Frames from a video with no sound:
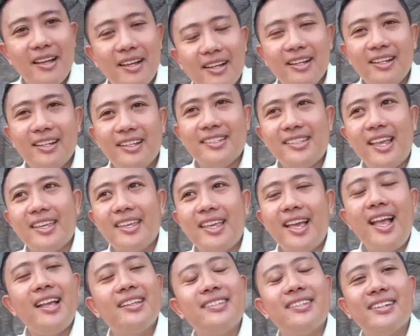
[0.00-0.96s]
uh,
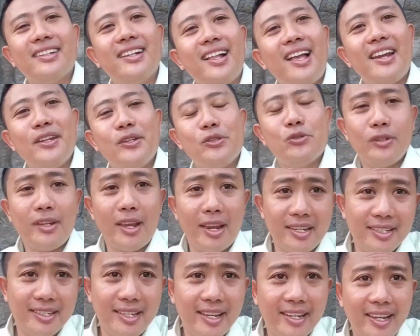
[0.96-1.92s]
saya channel Adi
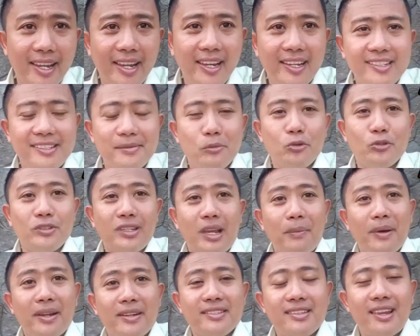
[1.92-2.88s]
Suryadi GGS
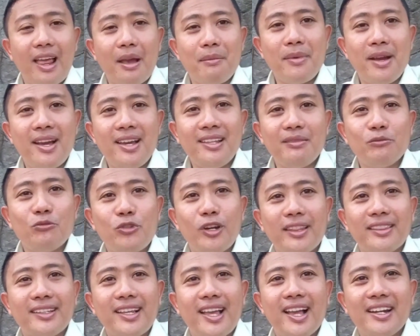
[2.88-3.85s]
mengucapkan selamat
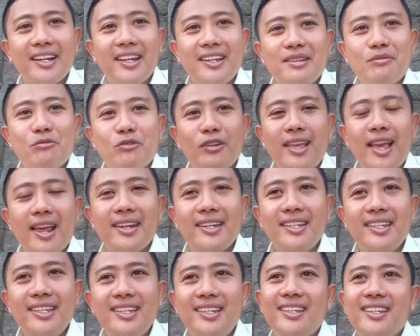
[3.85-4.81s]
buat Kang Deddy
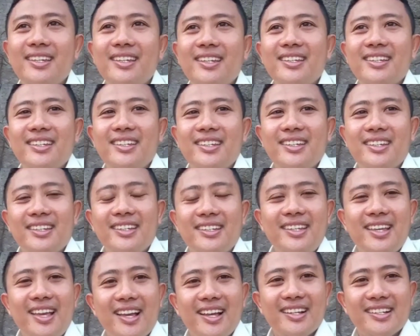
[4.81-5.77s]
Mulyadi
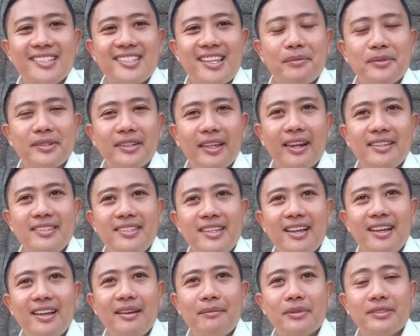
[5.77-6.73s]
yang
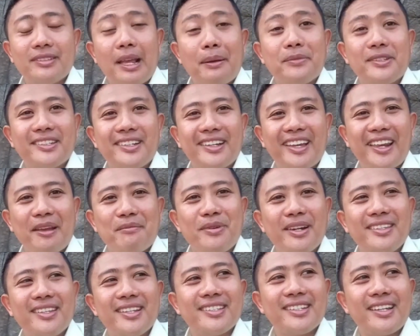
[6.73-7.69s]
subscribe-nya
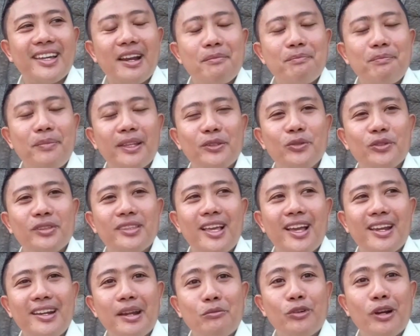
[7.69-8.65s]
subscribernya sekarang 4 juta
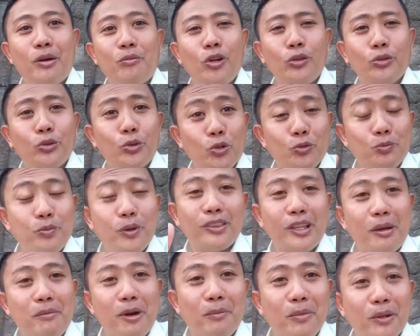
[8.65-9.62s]
dan mudah-mudahan terus
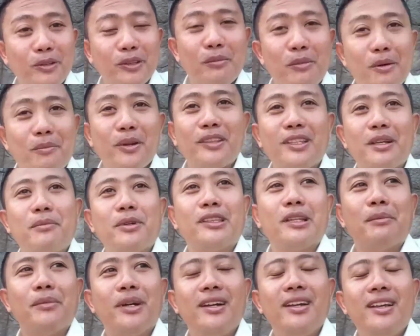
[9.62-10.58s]
bertambah bertambah bertambah
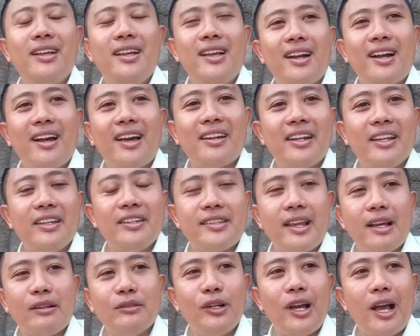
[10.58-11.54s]
tambah karena
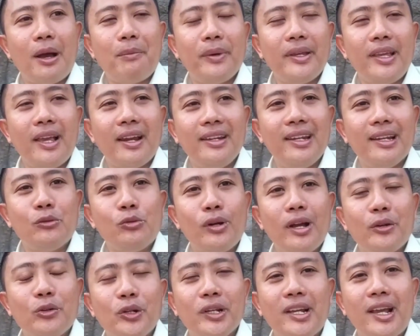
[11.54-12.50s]
insya Allah apa yang
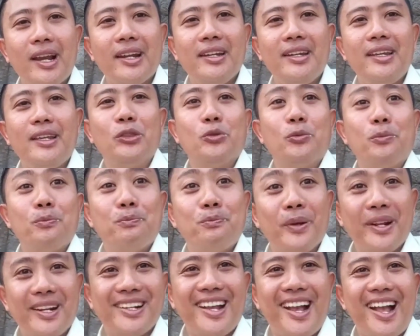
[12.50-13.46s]
dilakukan oleh Kang Deddy itu
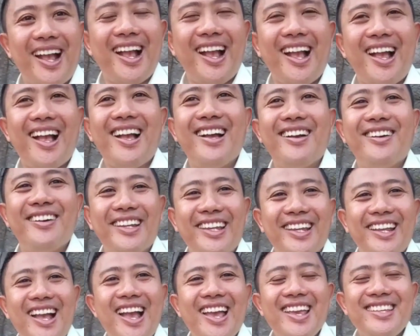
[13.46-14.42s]
berkah oke
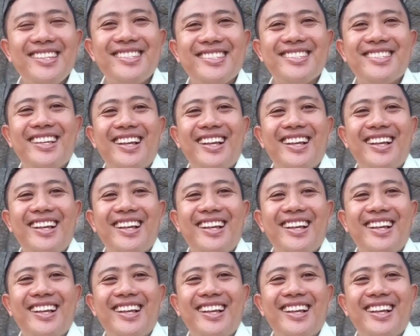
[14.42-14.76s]
okay, guys